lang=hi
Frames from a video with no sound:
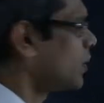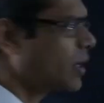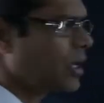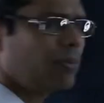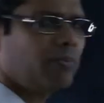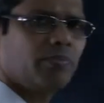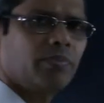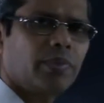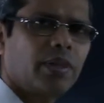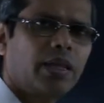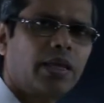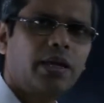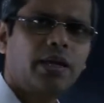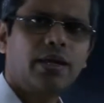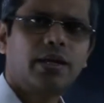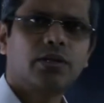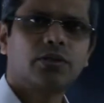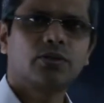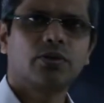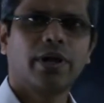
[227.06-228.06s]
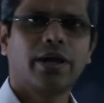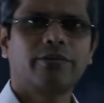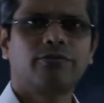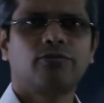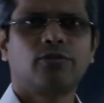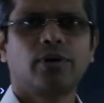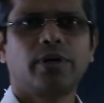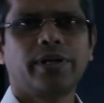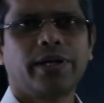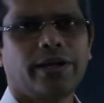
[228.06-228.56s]
ओके सो
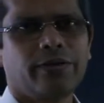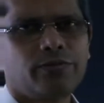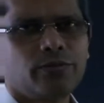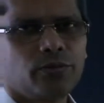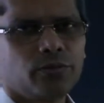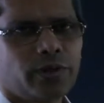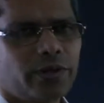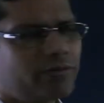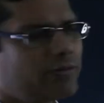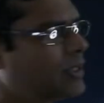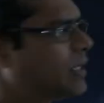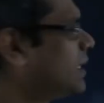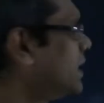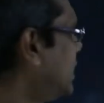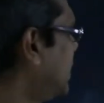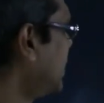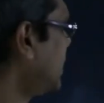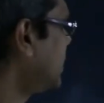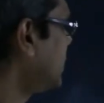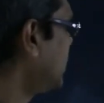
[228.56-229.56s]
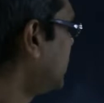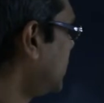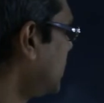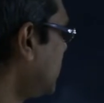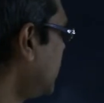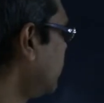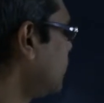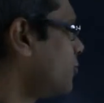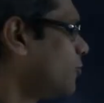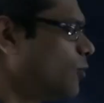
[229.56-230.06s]
एफ वन एफ टू एफ थ्री थी
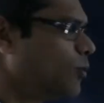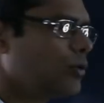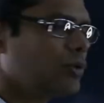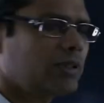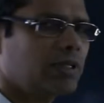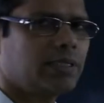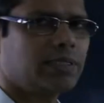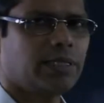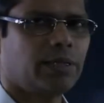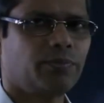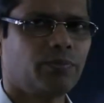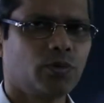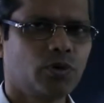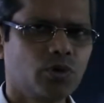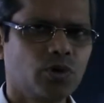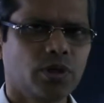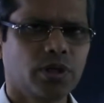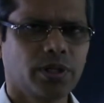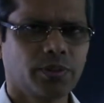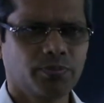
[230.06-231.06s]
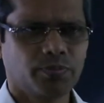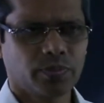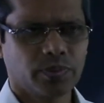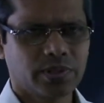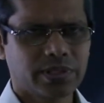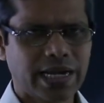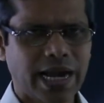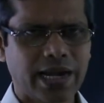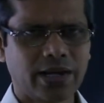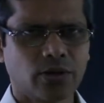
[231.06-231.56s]
तीन फोर्सेस हैं जो कि
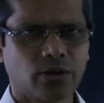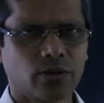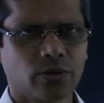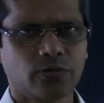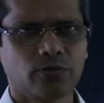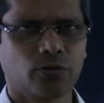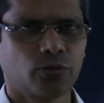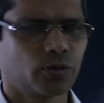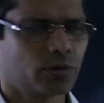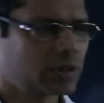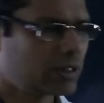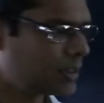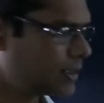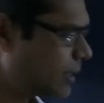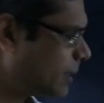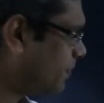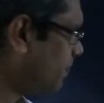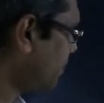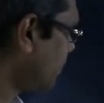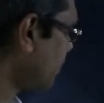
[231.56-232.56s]
स्टैंड अलोन फोर्सेस हैं